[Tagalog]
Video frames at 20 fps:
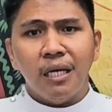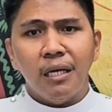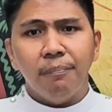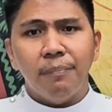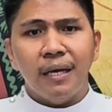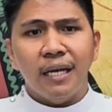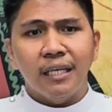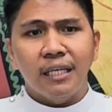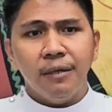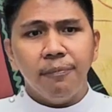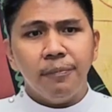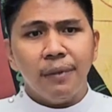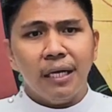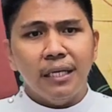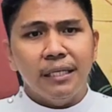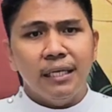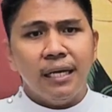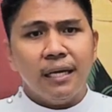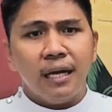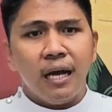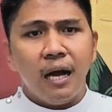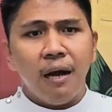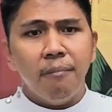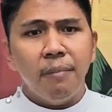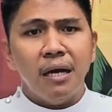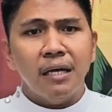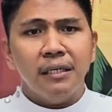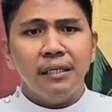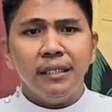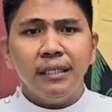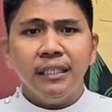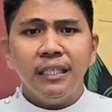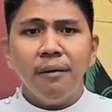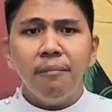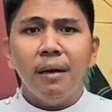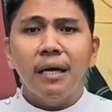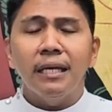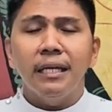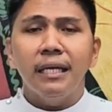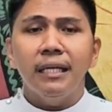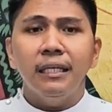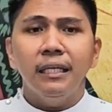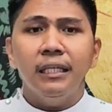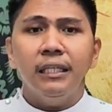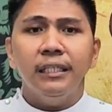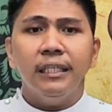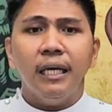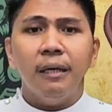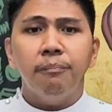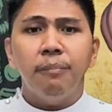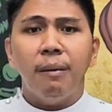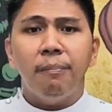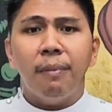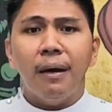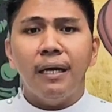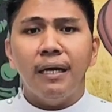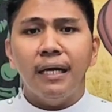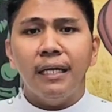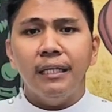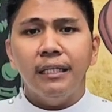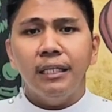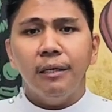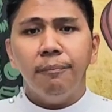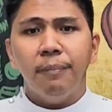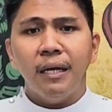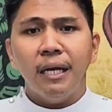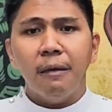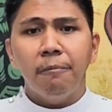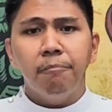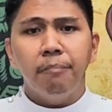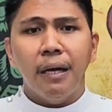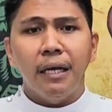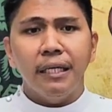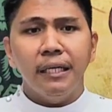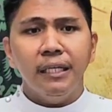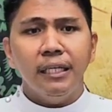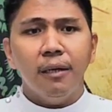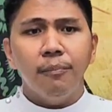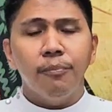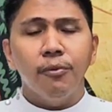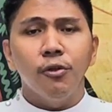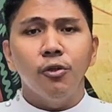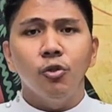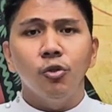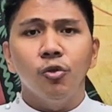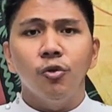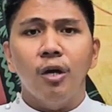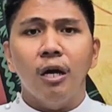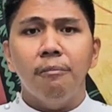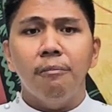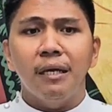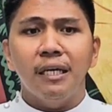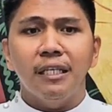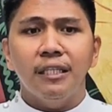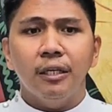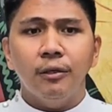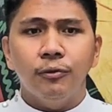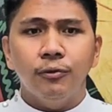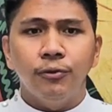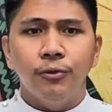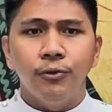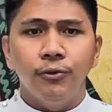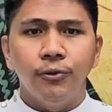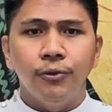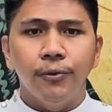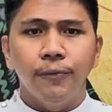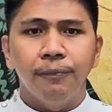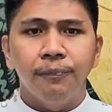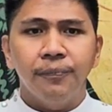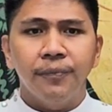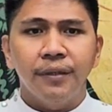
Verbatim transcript: ti mangipalagip kanyak amang kita manen iti kay papanan ti panagbalin a pudno ang mangidaulo.